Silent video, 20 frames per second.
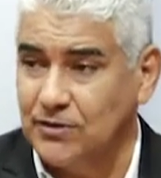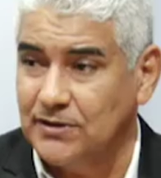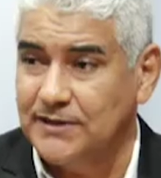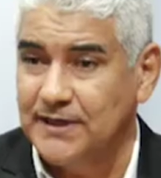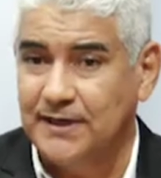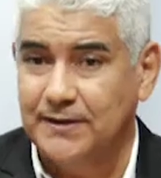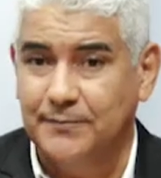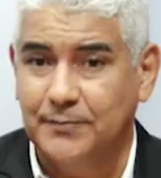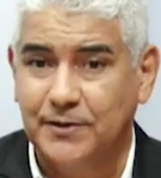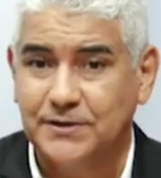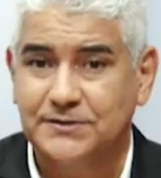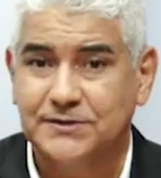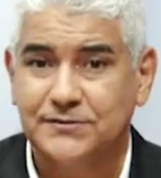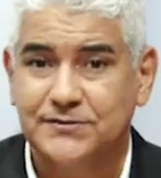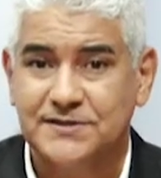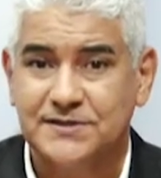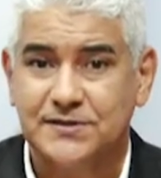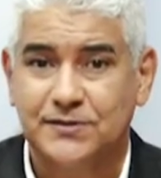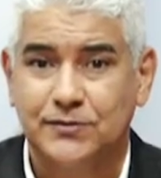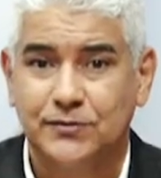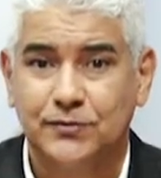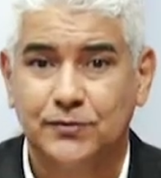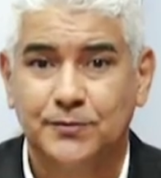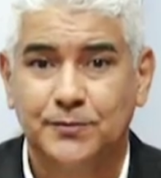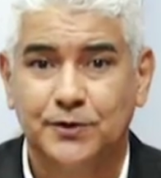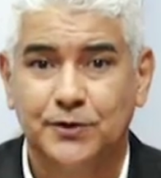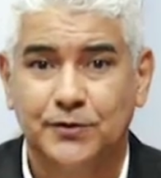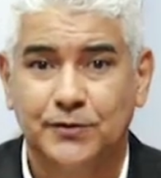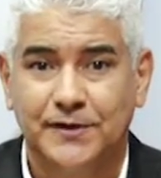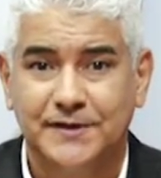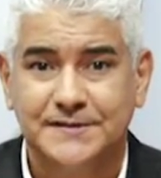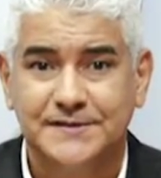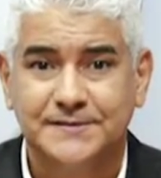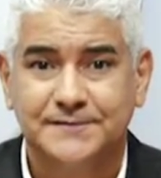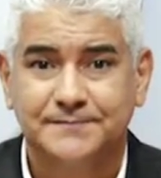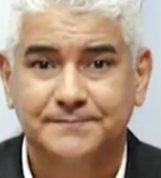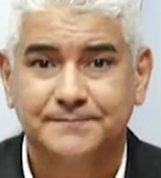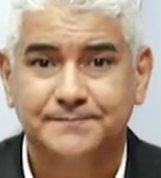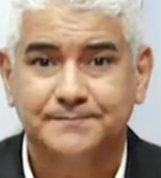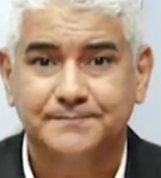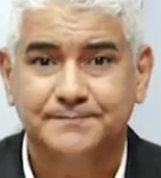Roda aí, pode ir o, seu, número 2.